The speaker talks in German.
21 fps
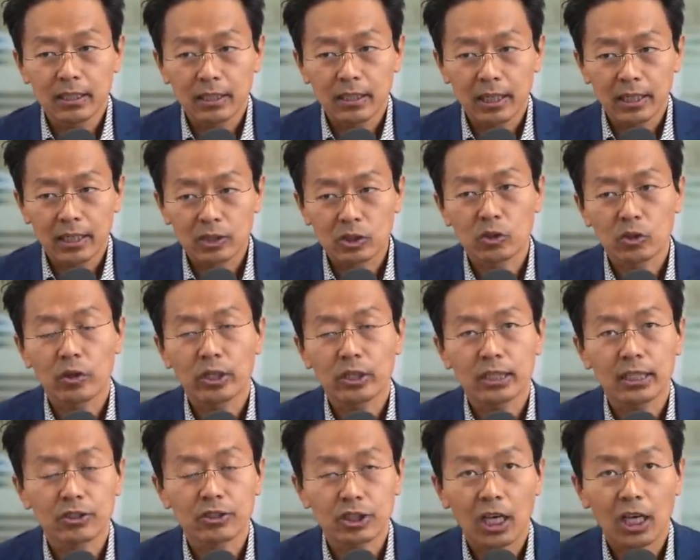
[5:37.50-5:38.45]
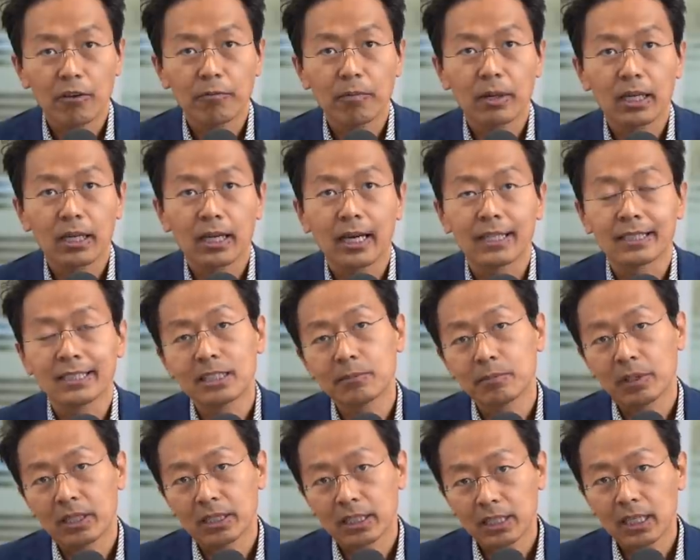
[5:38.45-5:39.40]
erzeugt eine Strafbarkeit nicht
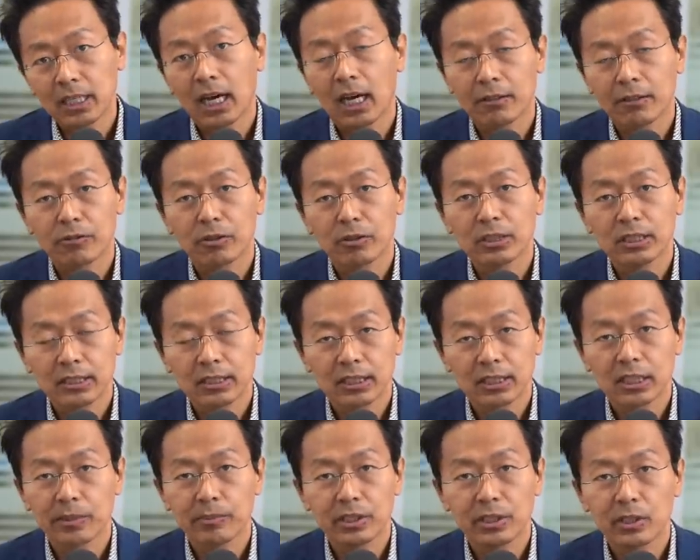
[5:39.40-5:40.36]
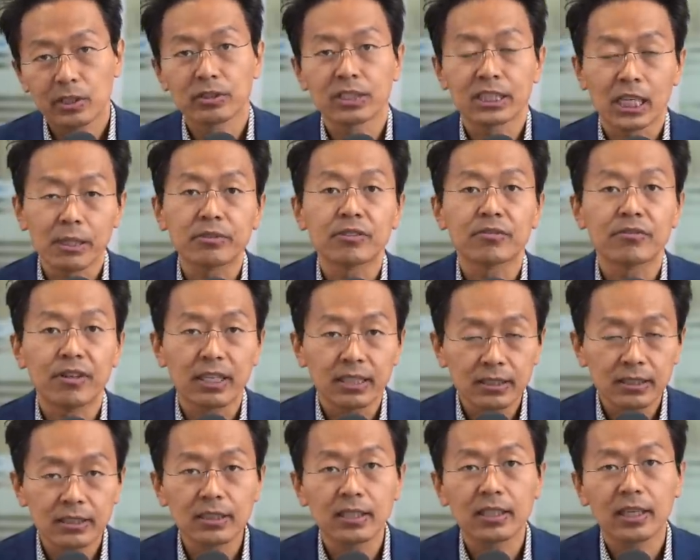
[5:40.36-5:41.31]
bei jeder Art von Diskriminierung, selbst wenn
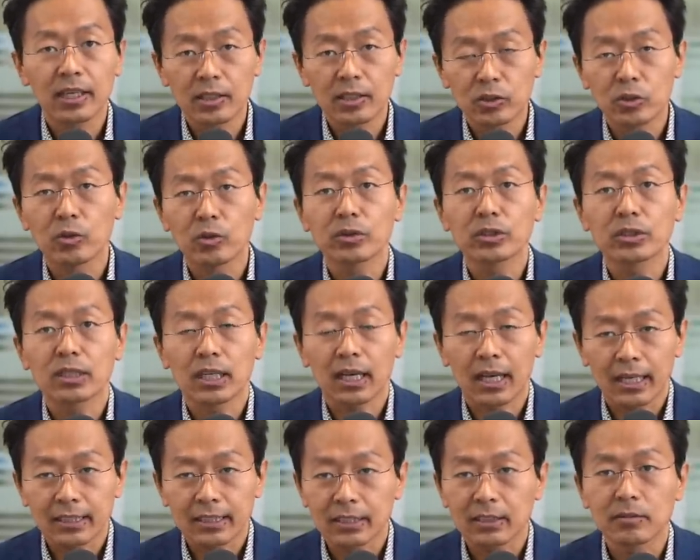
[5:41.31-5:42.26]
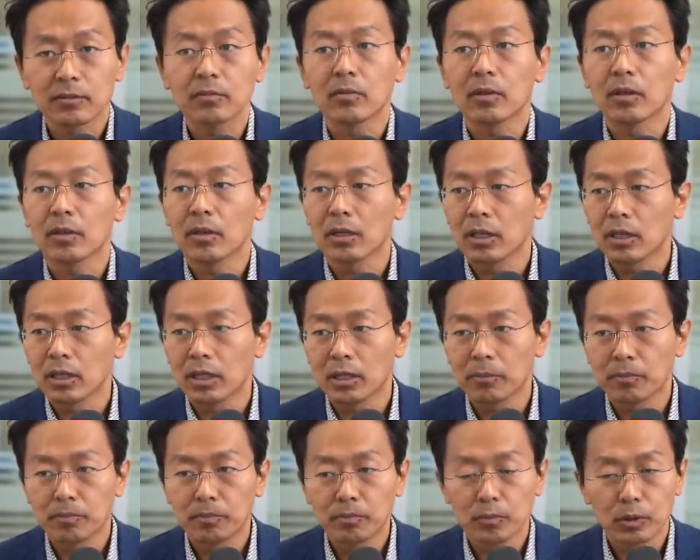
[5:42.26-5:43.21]
sie religiös,
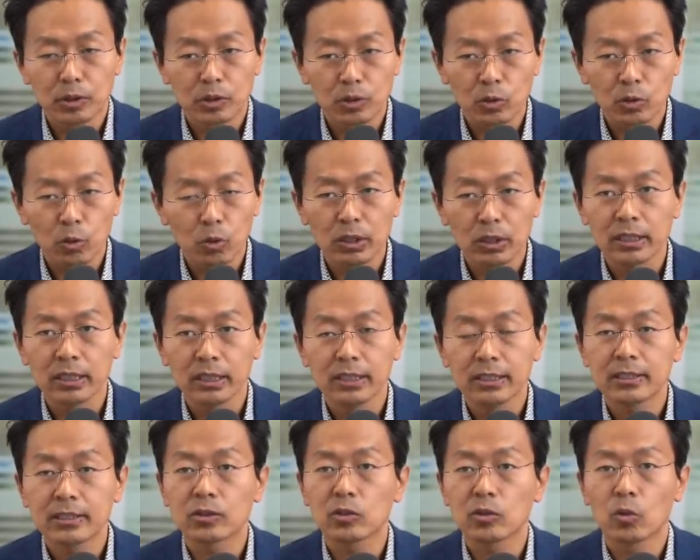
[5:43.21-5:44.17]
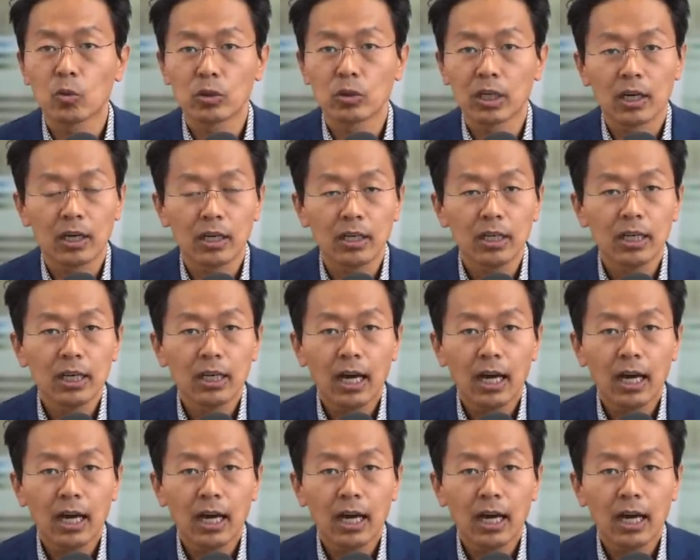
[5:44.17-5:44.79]
rassenbezogen ist oder